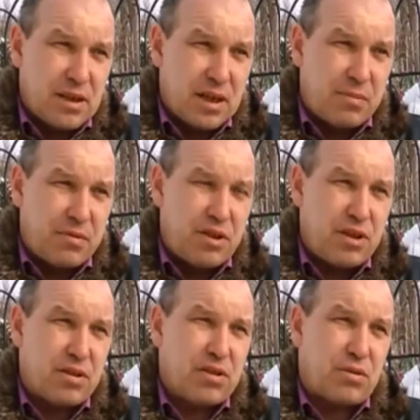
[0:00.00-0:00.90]

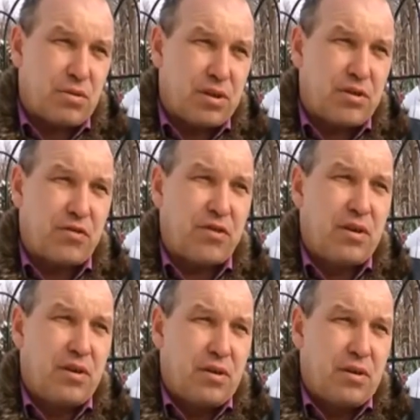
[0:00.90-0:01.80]
оповещают сотрудников
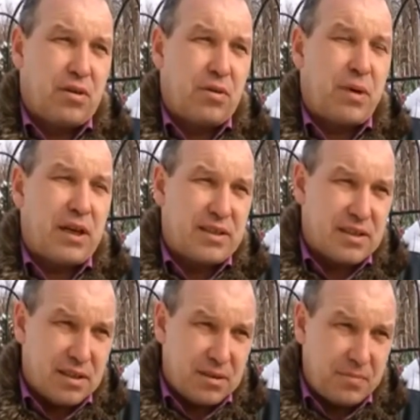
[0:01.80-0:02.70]
э,
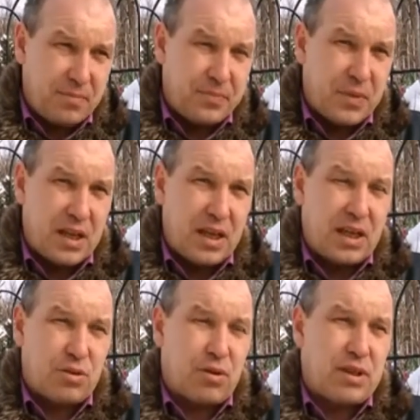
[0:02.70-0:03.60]
полиции,
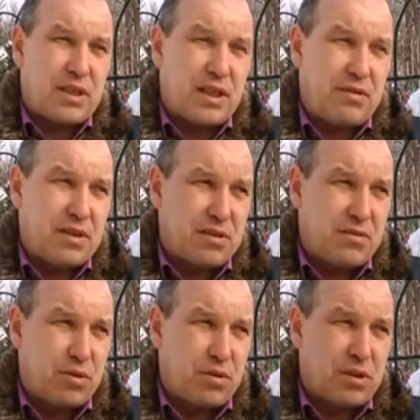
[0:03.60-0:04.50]
которые,
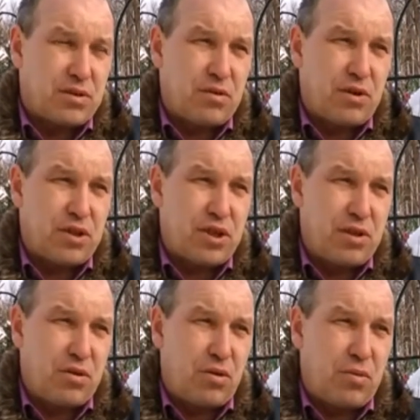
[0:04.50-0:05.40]
соответственно, выносят свое
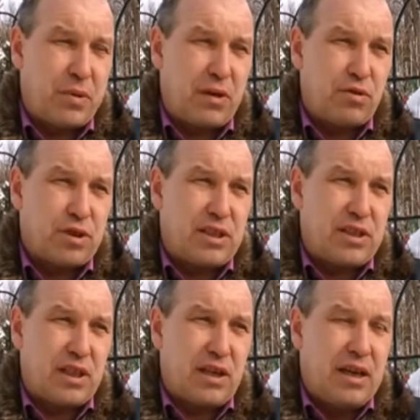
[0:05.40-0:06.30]
решение о перевозке
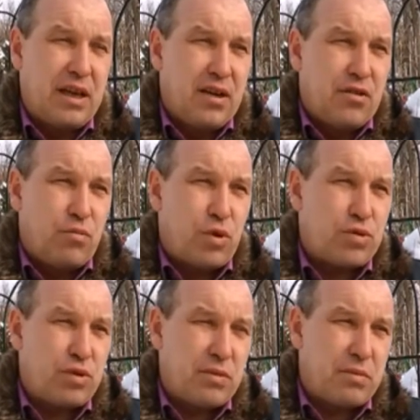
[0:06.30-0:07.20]
тела в морг
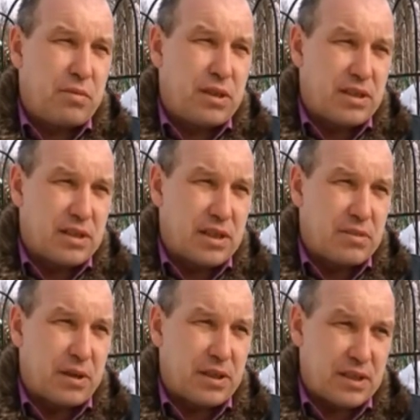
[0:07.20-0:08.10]
судебно-медицинской
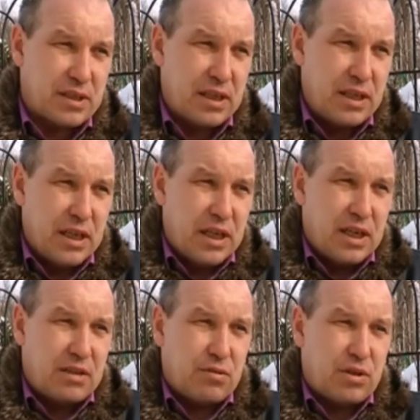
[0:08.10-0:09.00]
экспертизы.
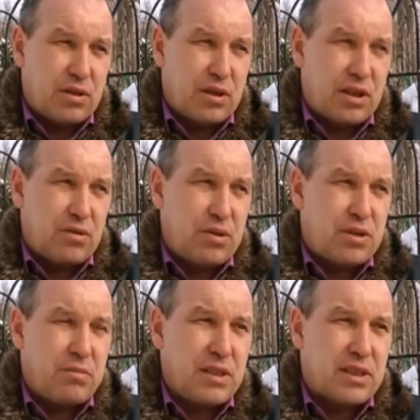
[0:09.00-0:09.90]
Это вот одно
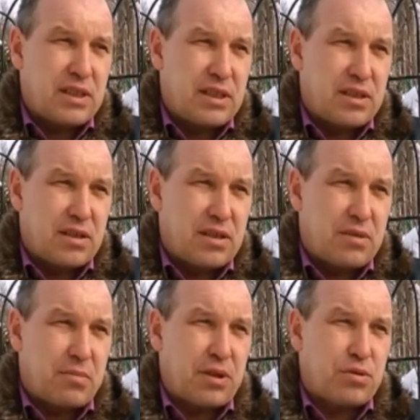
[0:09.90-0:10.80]
из мест, где
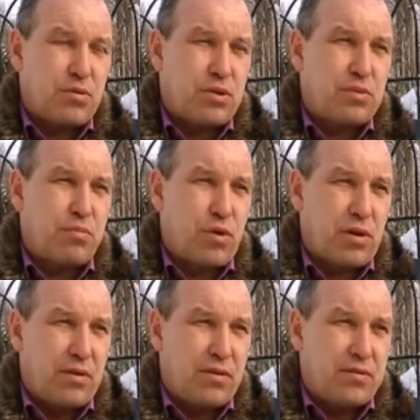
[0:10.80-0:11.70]
э, происходит
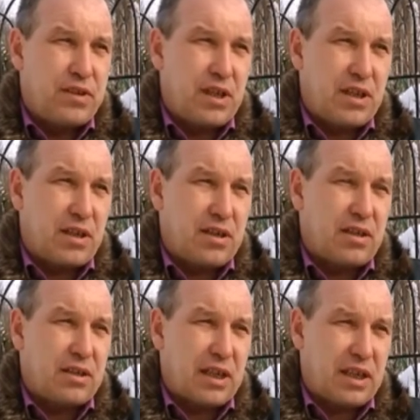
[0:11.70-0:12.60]
сбор всех
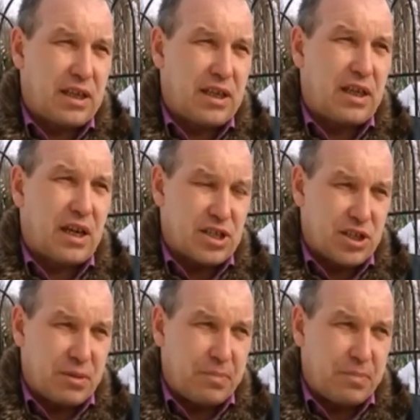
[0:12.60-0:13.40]
э, таких граждан.